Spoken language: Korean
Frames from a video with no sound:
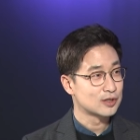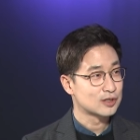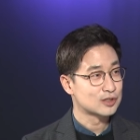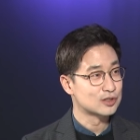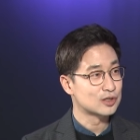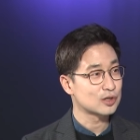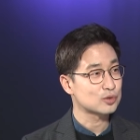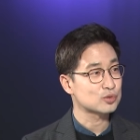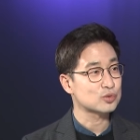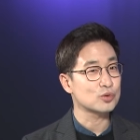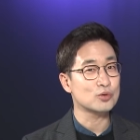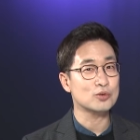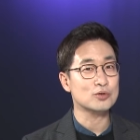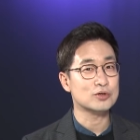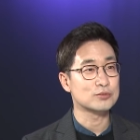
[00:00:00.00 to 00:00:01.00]
그게
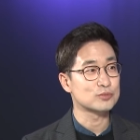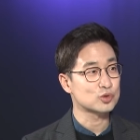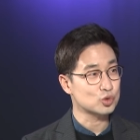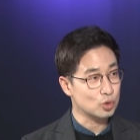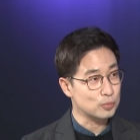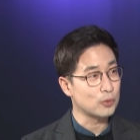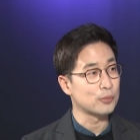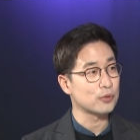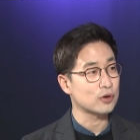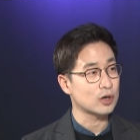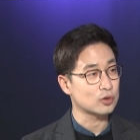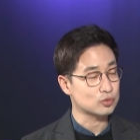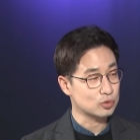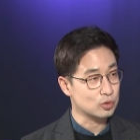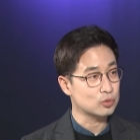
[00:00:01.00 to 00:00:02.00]
또 그럼 또
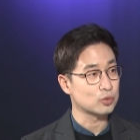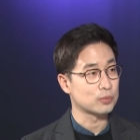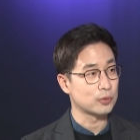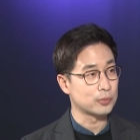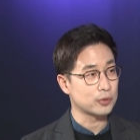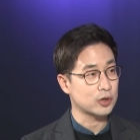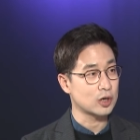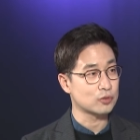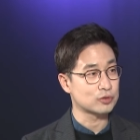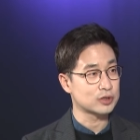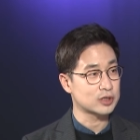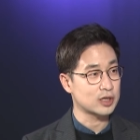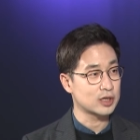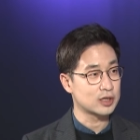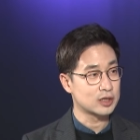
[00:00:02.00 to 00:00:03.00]
보복하고 또또 보복하고
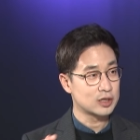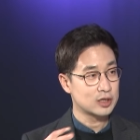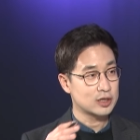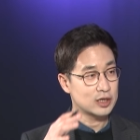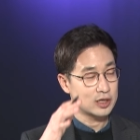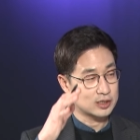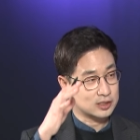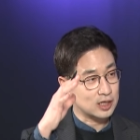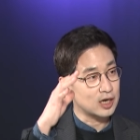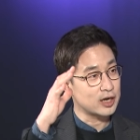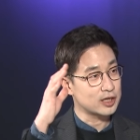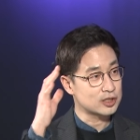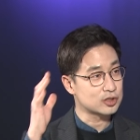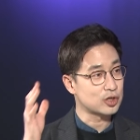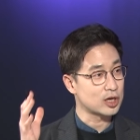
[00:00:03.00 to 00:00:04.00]
이렇게
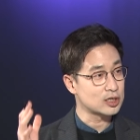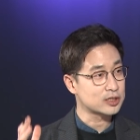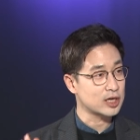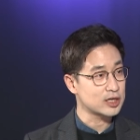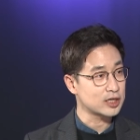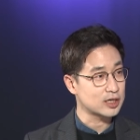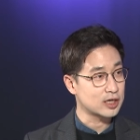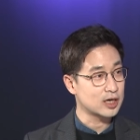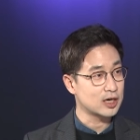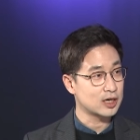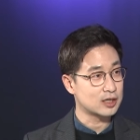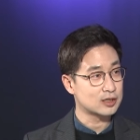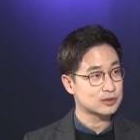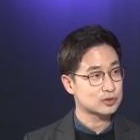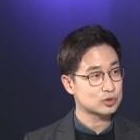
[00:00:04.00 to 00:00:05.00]
에스컬레이트 될
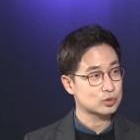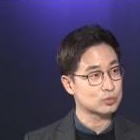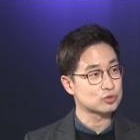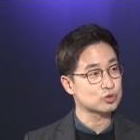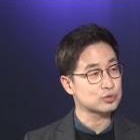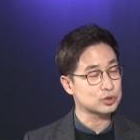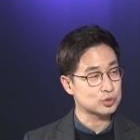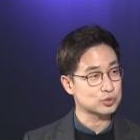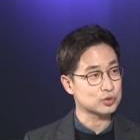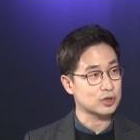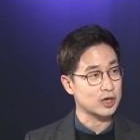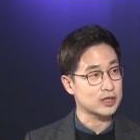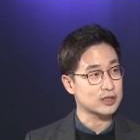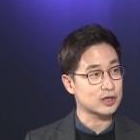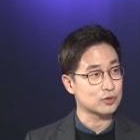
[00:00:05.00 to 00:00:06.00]
테니까 그렇습니다. 좀 수위
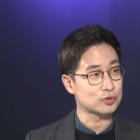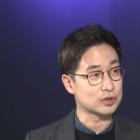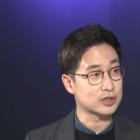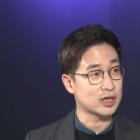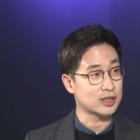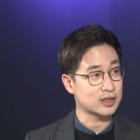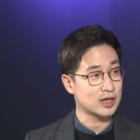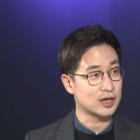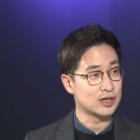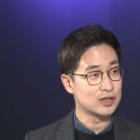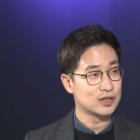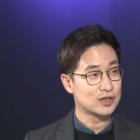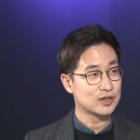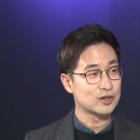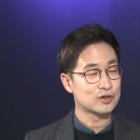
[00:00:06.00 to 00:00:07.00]
조절을 하느라고 그렇게 했다. 네.